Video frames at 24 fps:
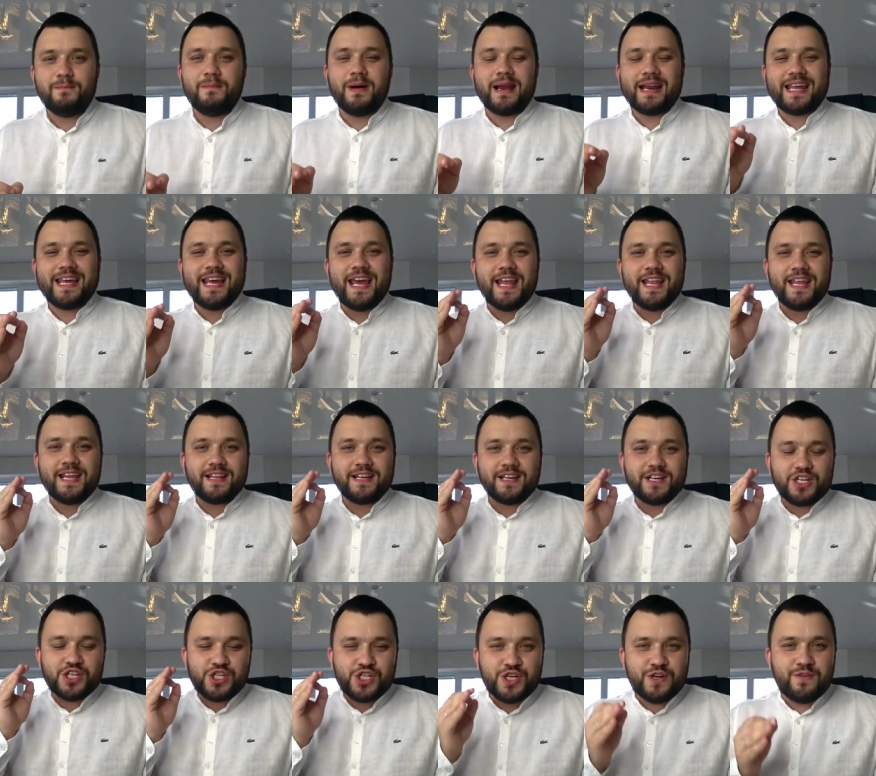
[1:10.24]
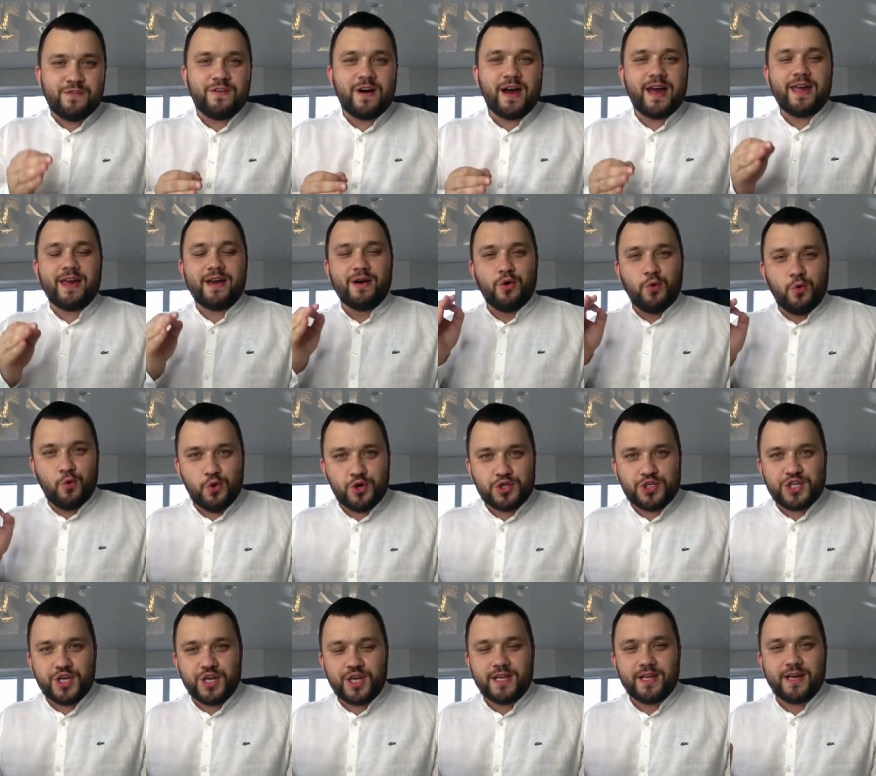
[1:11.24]
маркетинг «Живая
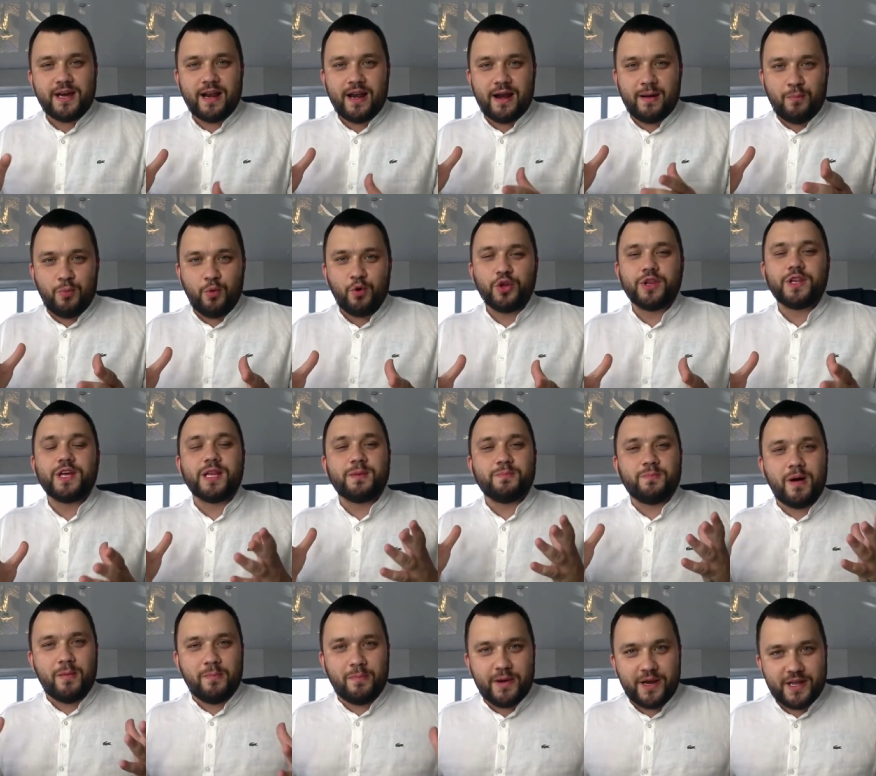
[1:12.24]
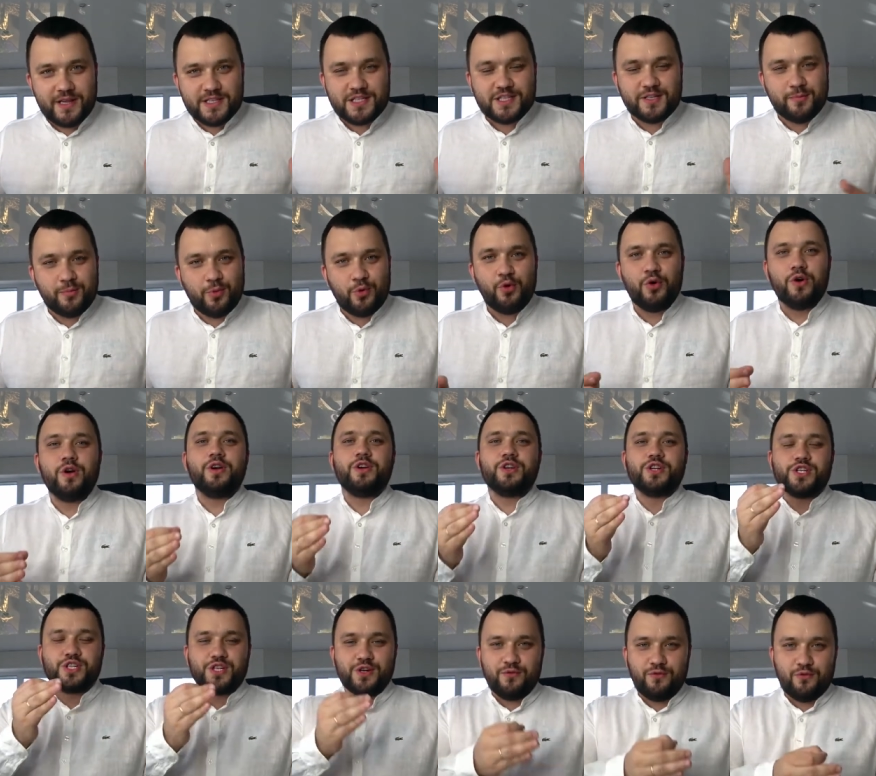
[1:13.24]
очередь» работает по принципу
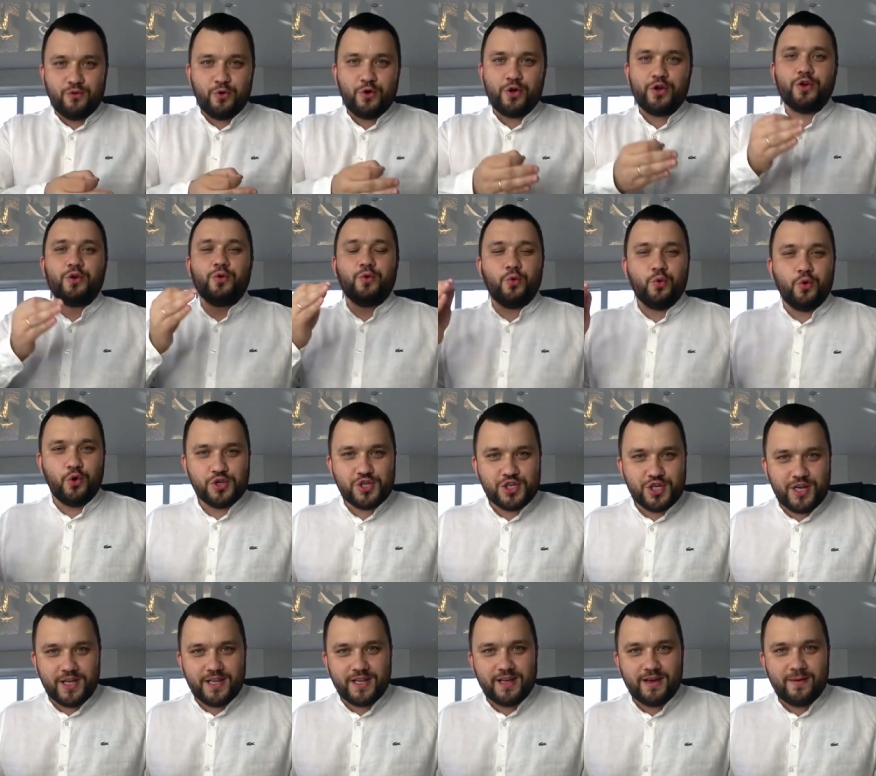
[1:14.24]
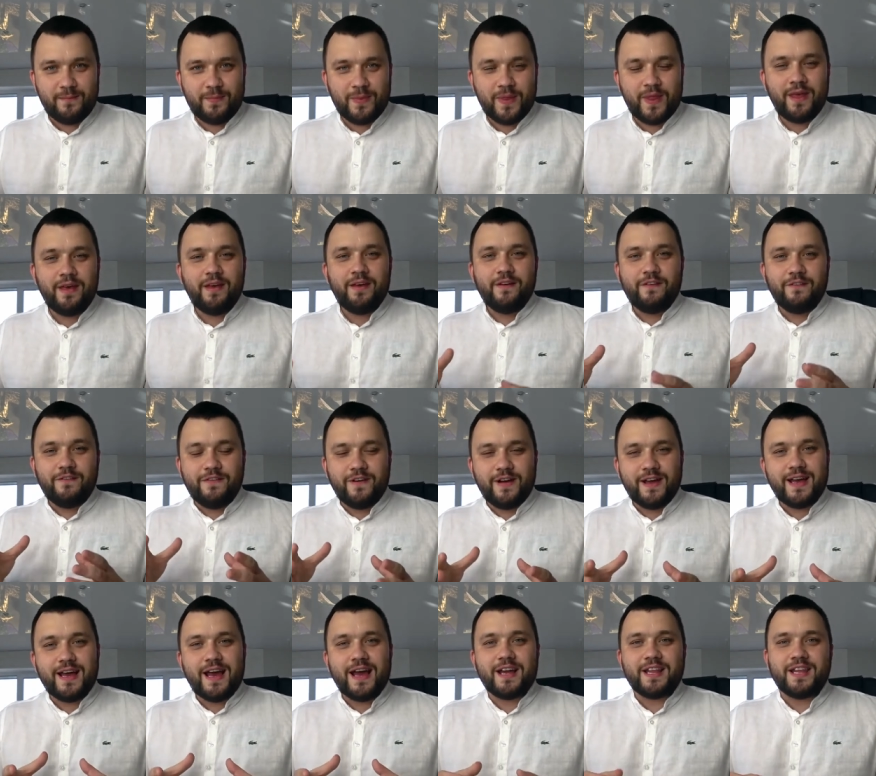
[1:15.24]
«живой очереди».
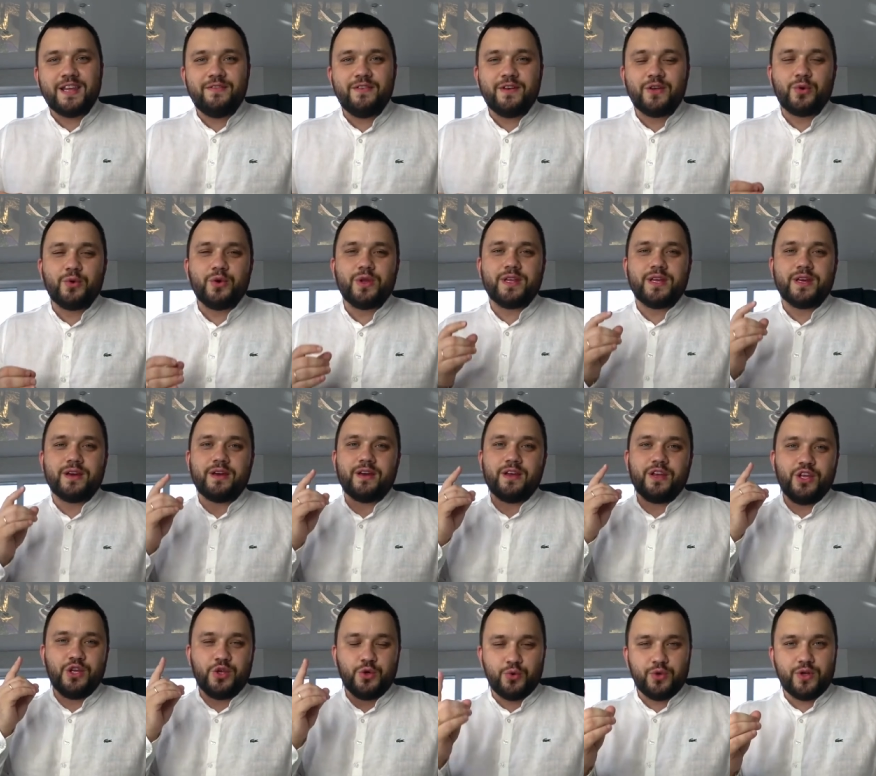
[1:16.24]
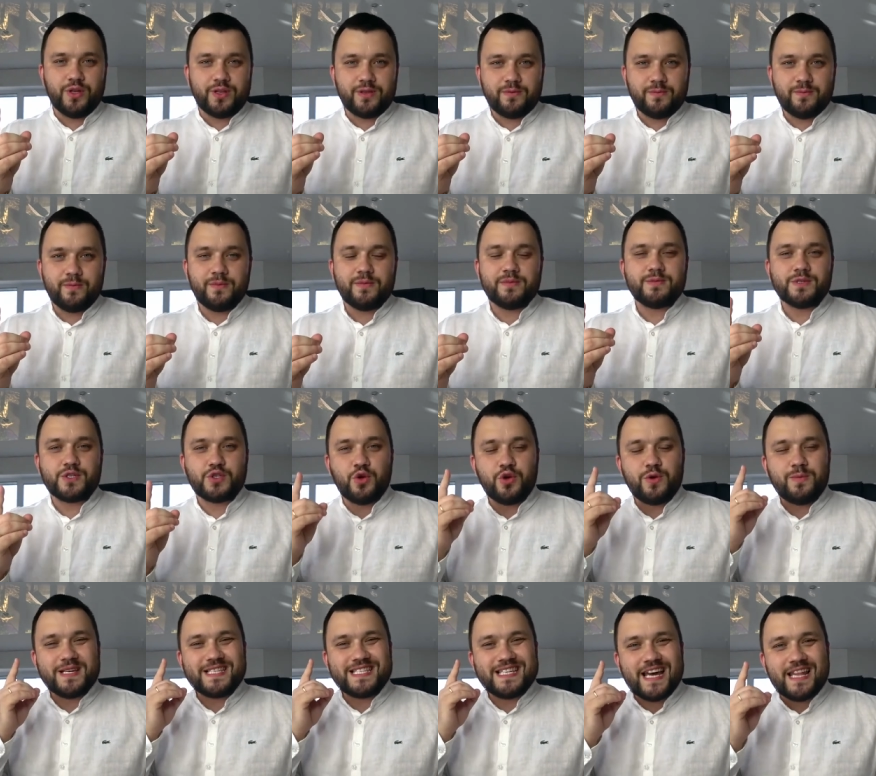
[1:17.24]
Вы активируете юнит.
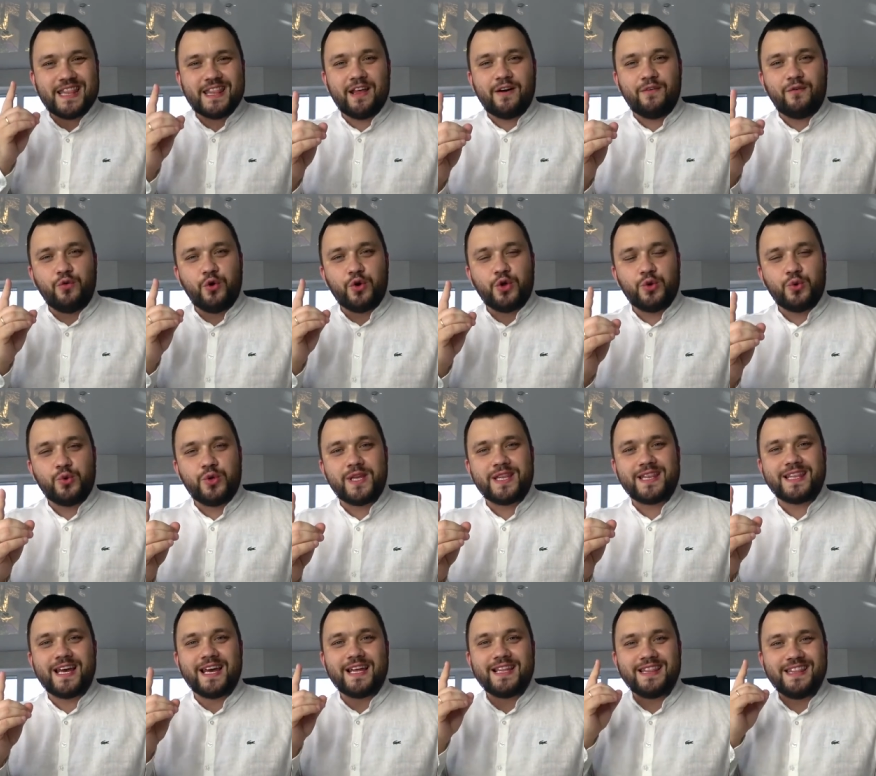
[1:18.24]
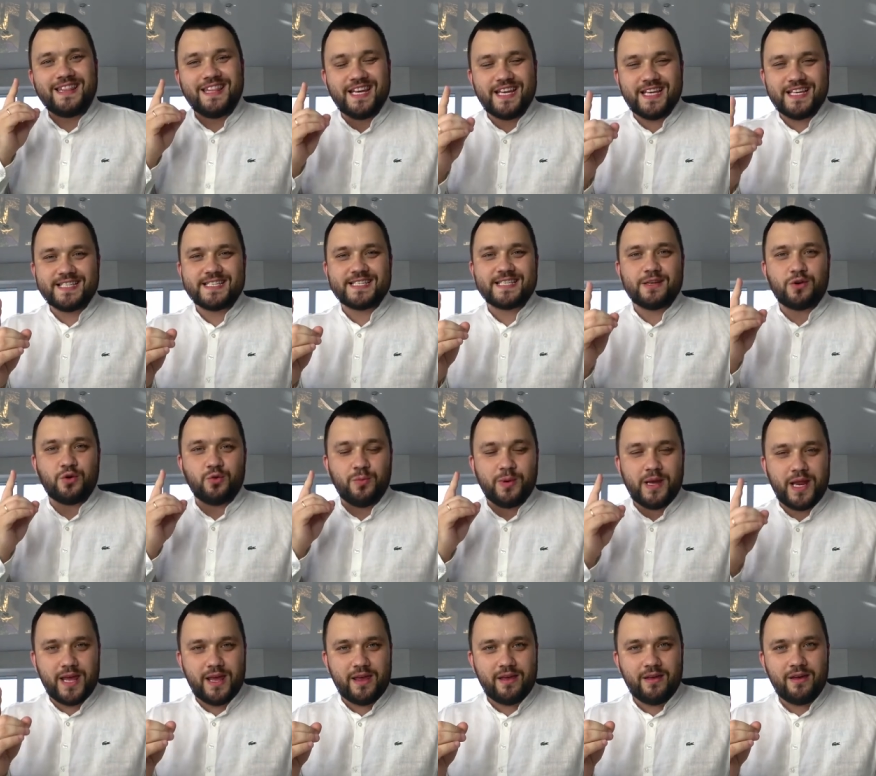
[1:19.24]
Стоимость одного юнита 300
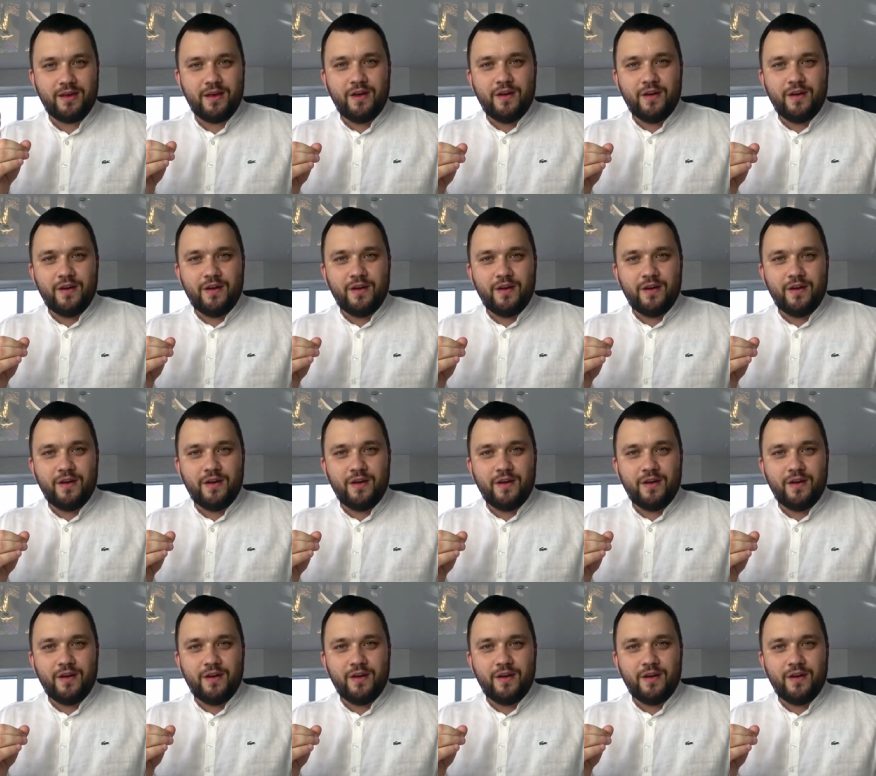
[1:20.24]
рублей –